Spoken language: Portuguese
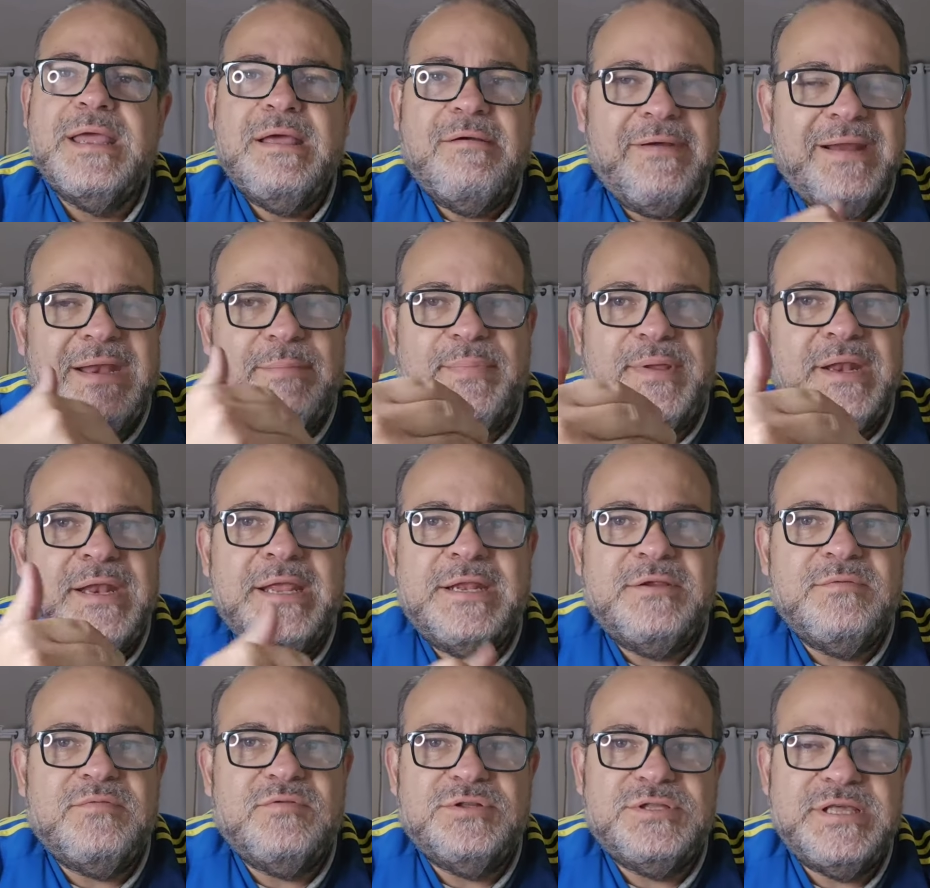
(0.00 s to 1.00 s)
Vai depender
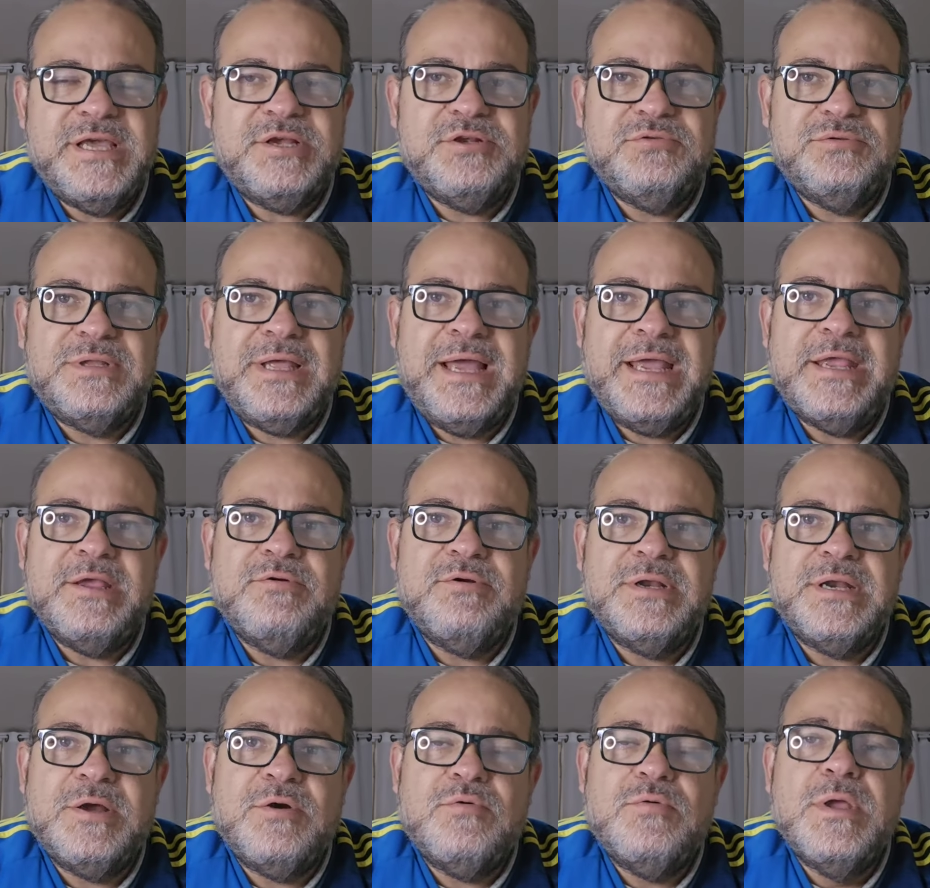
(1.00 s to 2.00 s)
de você ajudar aí ou
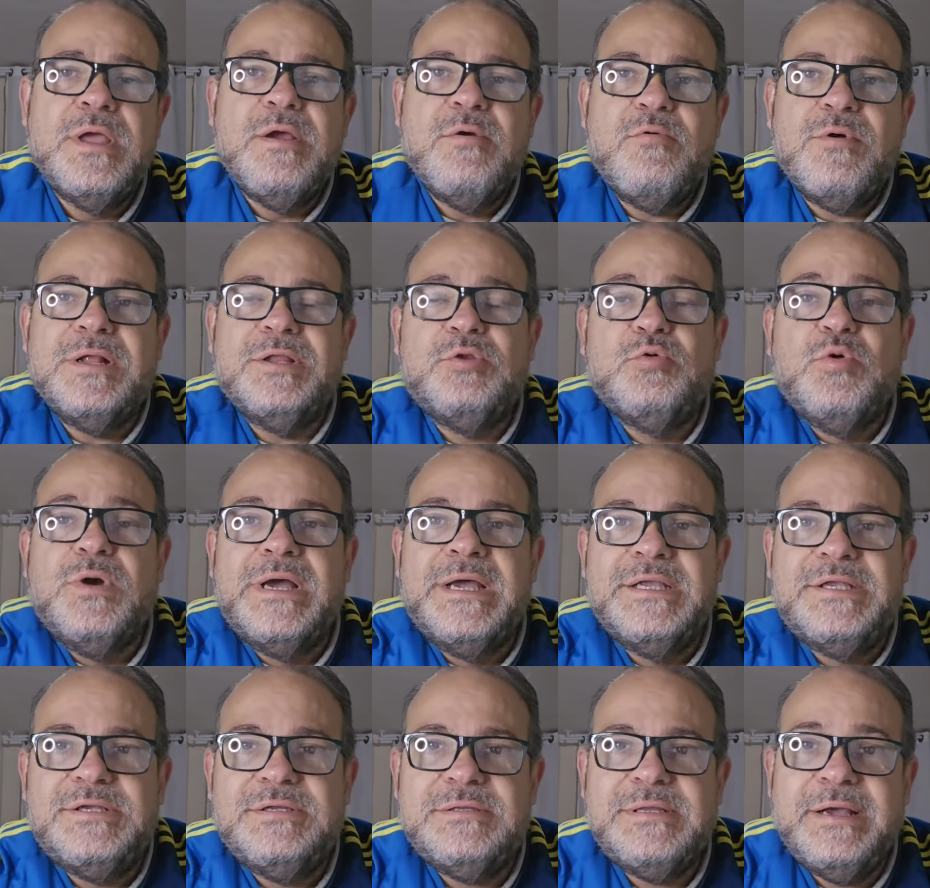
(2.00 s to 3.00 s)
não. Quanto
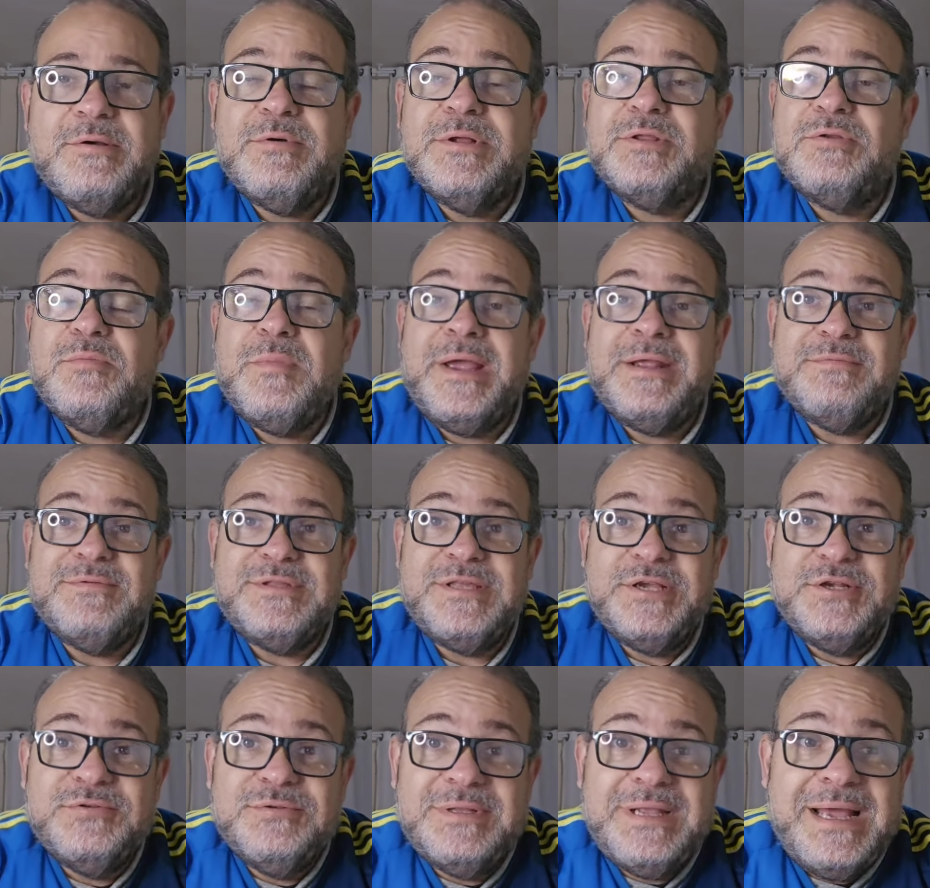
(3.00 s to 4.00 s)
antes, né? Quanto mais você
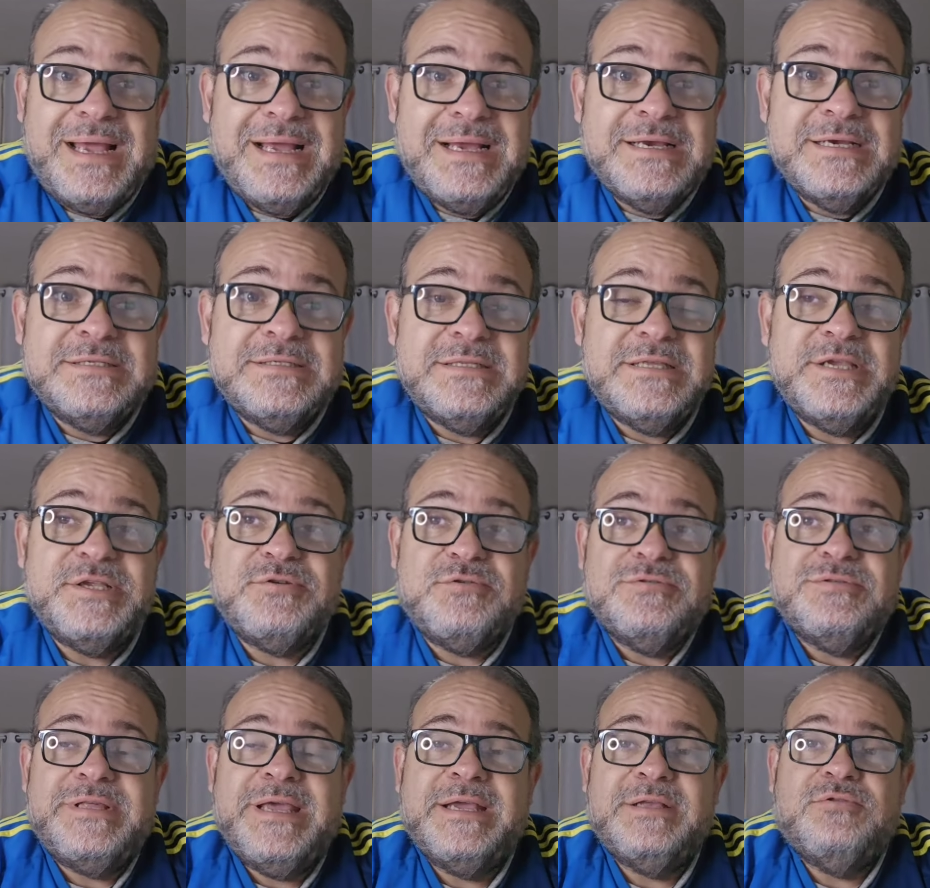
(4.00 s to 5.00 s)
ajudar, antes a gente
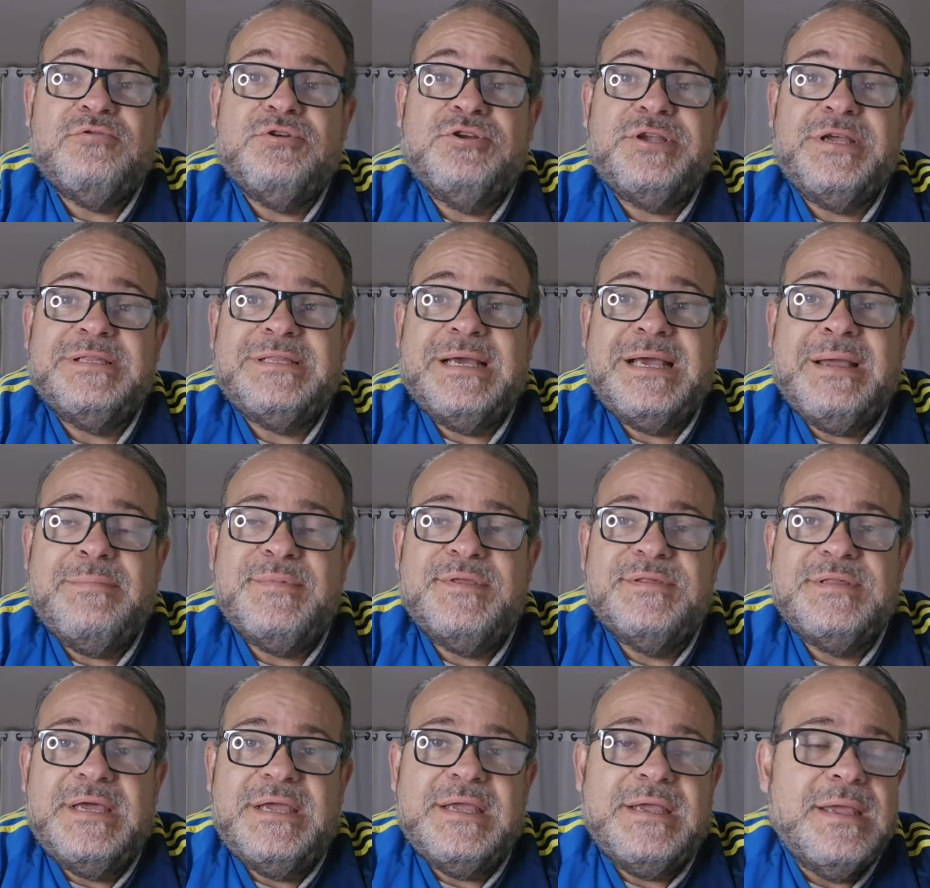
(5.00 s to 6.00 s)
consegue sortear essa
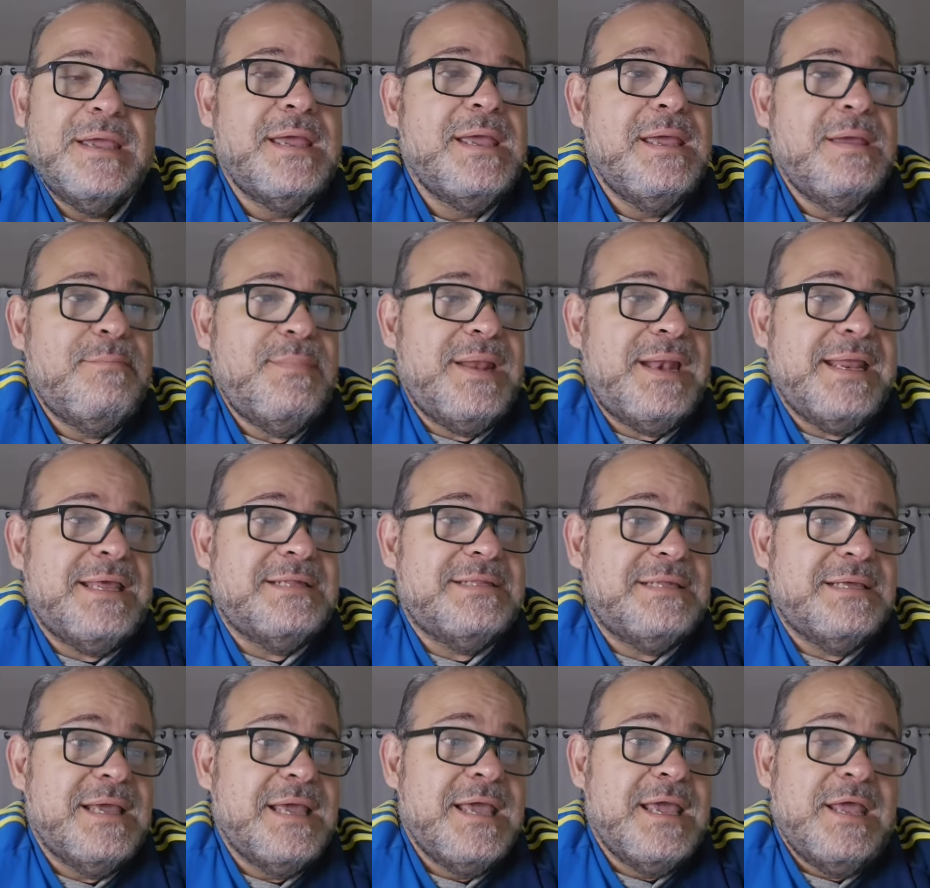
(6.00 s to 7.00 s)
camisa aí,
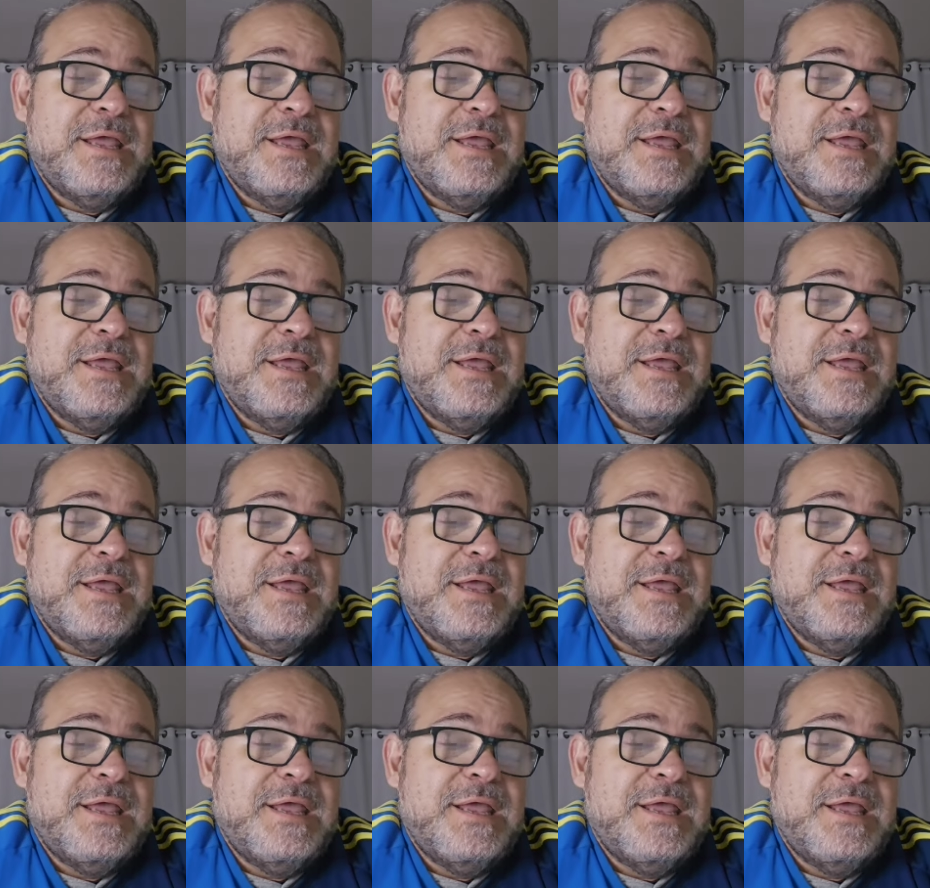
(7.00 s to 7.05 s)
beleza?